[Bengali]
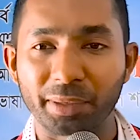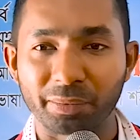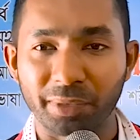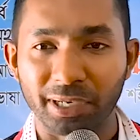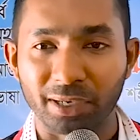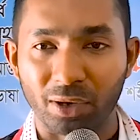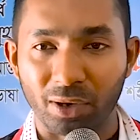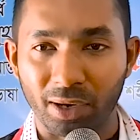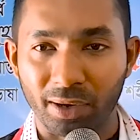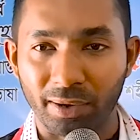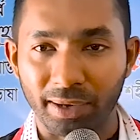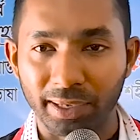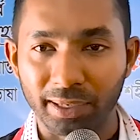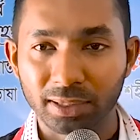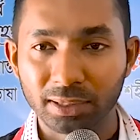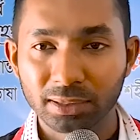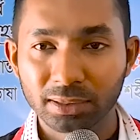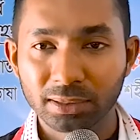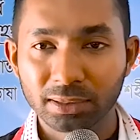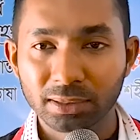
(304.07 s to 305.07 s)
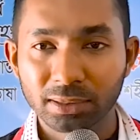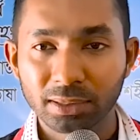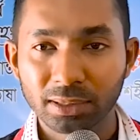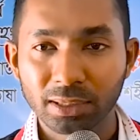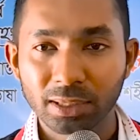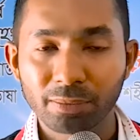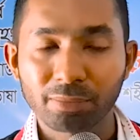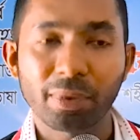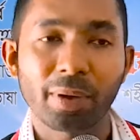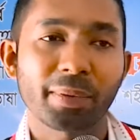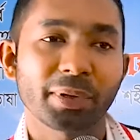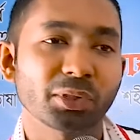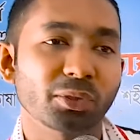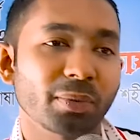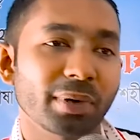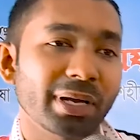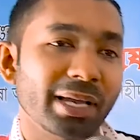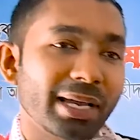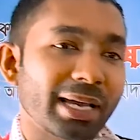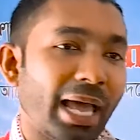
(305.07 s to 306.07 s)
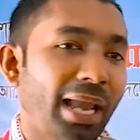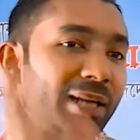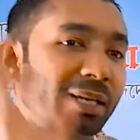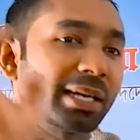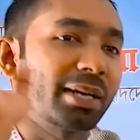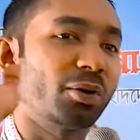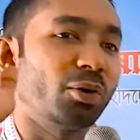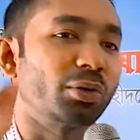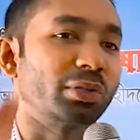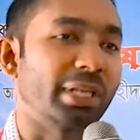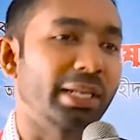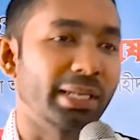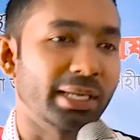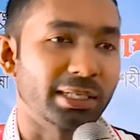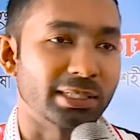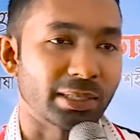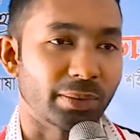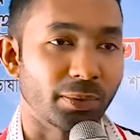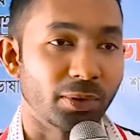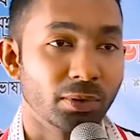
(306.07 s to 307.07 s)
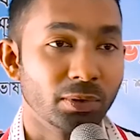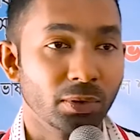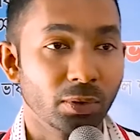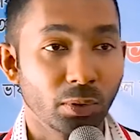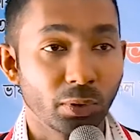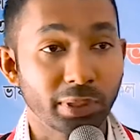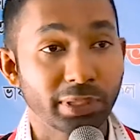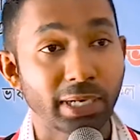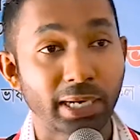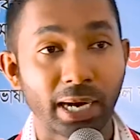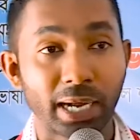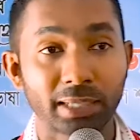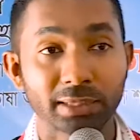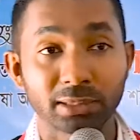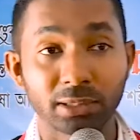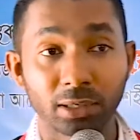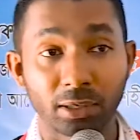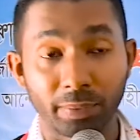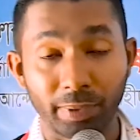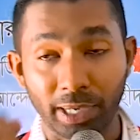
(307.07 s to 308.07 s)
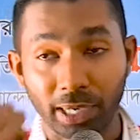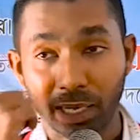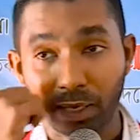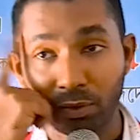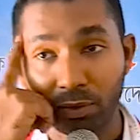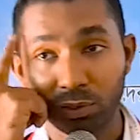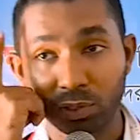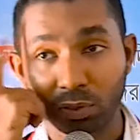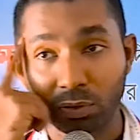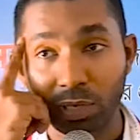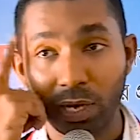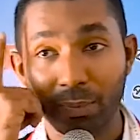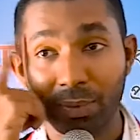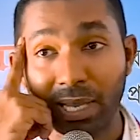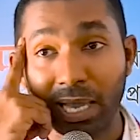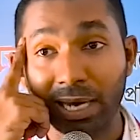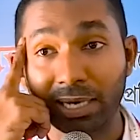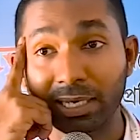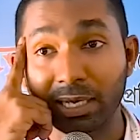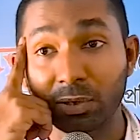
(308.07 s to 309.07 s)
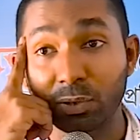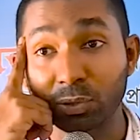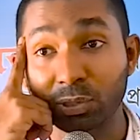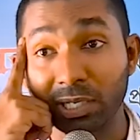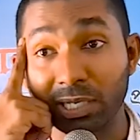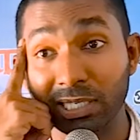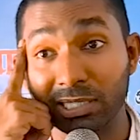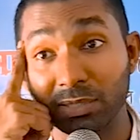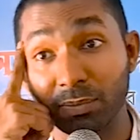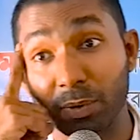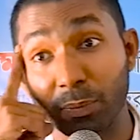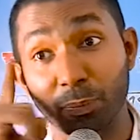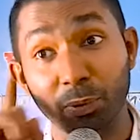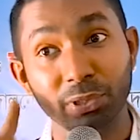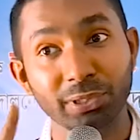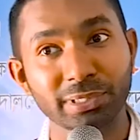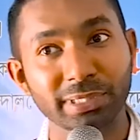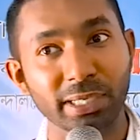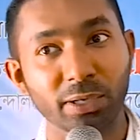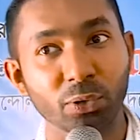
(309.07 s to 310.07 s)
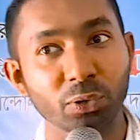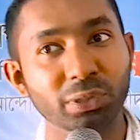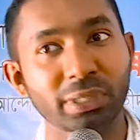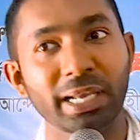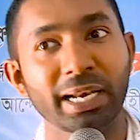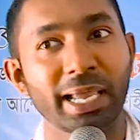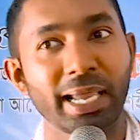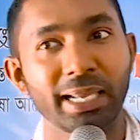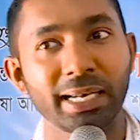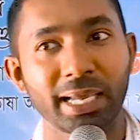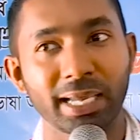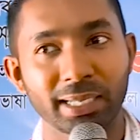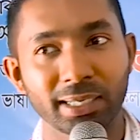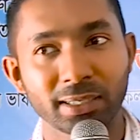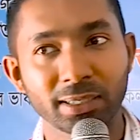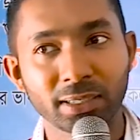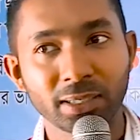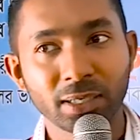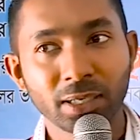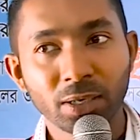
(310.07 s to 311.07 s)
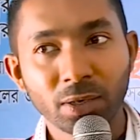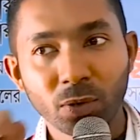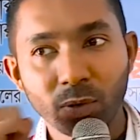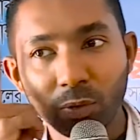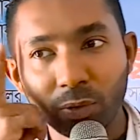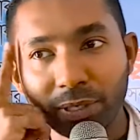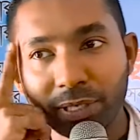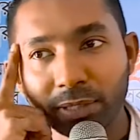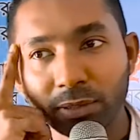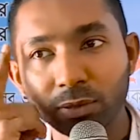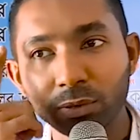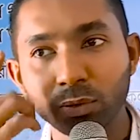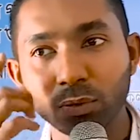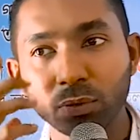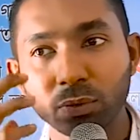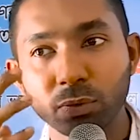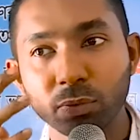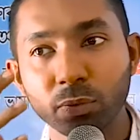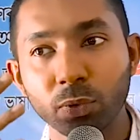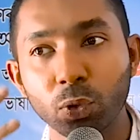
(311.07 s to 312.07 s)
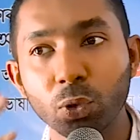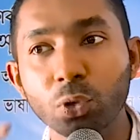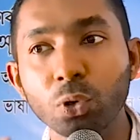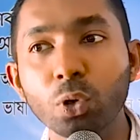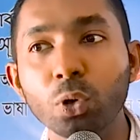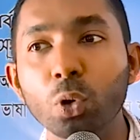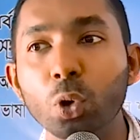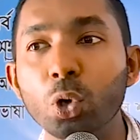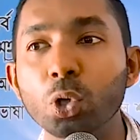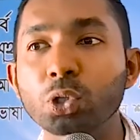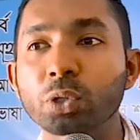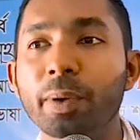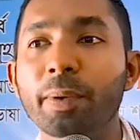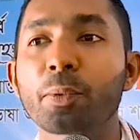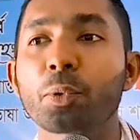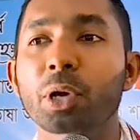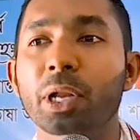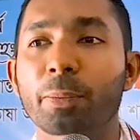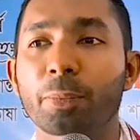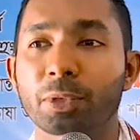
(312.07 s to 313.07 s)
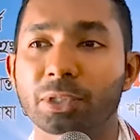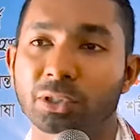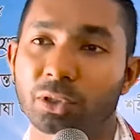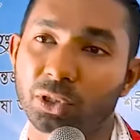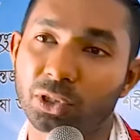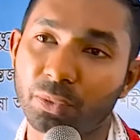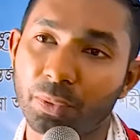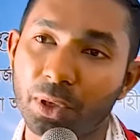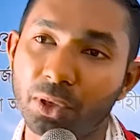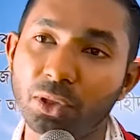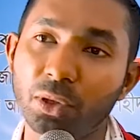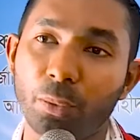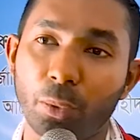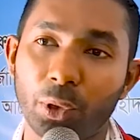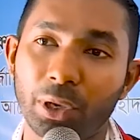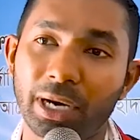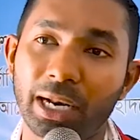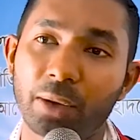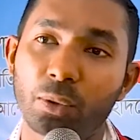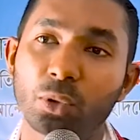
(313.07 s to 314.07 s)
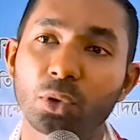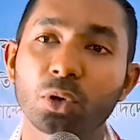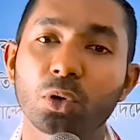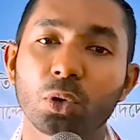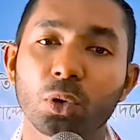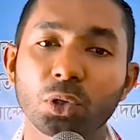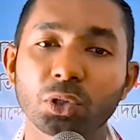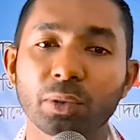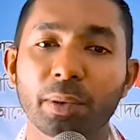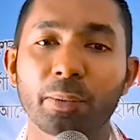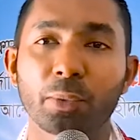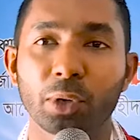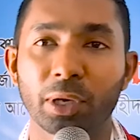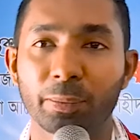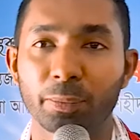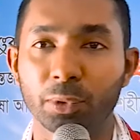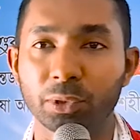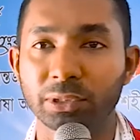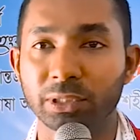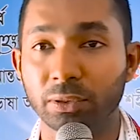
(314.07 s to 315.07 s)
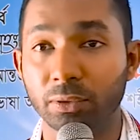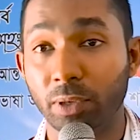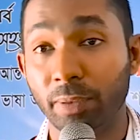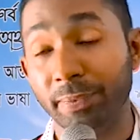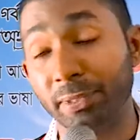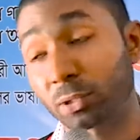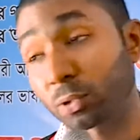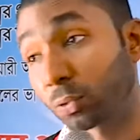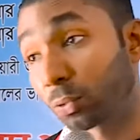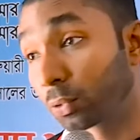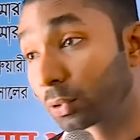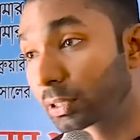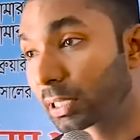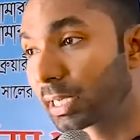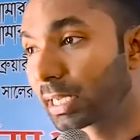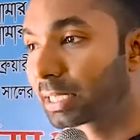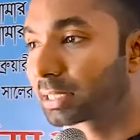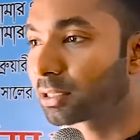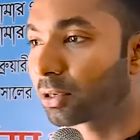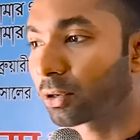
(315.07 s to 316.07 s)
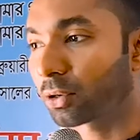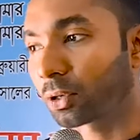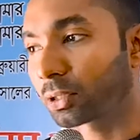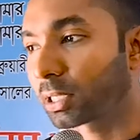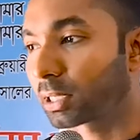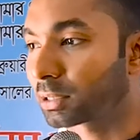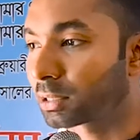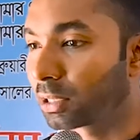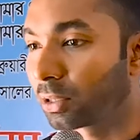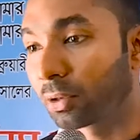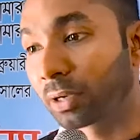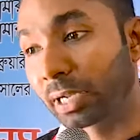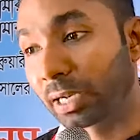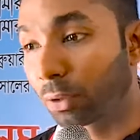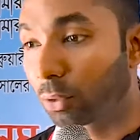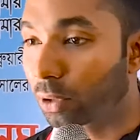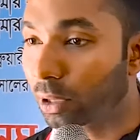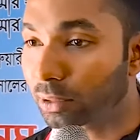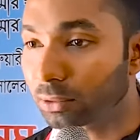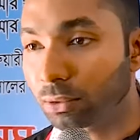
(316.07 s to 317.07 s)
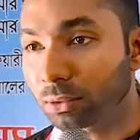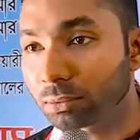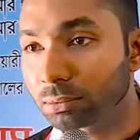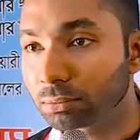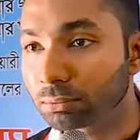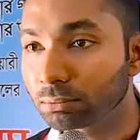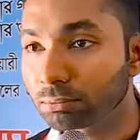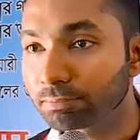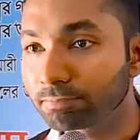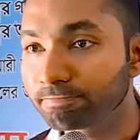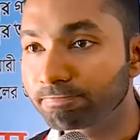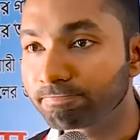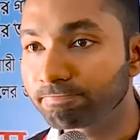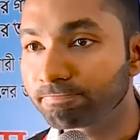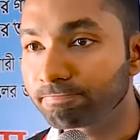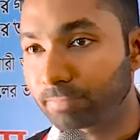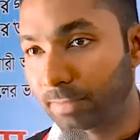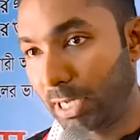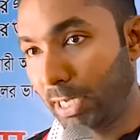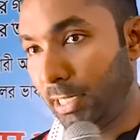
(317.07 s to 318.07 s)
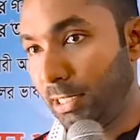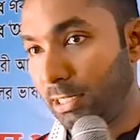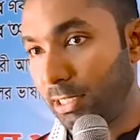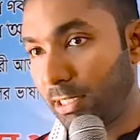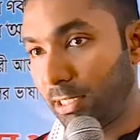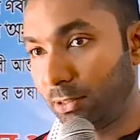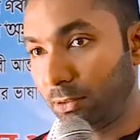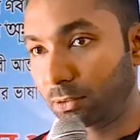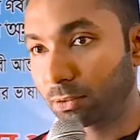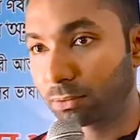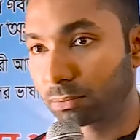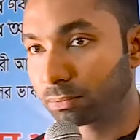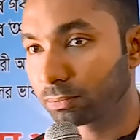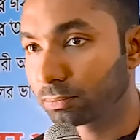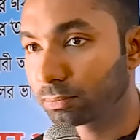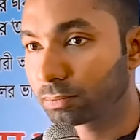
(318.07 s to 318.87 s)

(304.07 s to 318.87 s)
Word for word: কমিটমেন্ট করা হয় বাবা তোমাকে কালকে ঘুরতে নিয়ে যাব ওইটা রাখতে হবে কারণ যখন আমি কালকে ঘুরতে নিয়ে যাব বলছি ঘুরতে নেই নাই ও কিন্তু অন্য কোনো সময় মনে পড়ছে ওই সময় হয়তো মনে নেই অন্য কোনো সময় মনে পড়ছে আমার তো ঘুরতে নিয়ে যাওয়ার কথা ছিল নিল না তো এই যে কিন্তু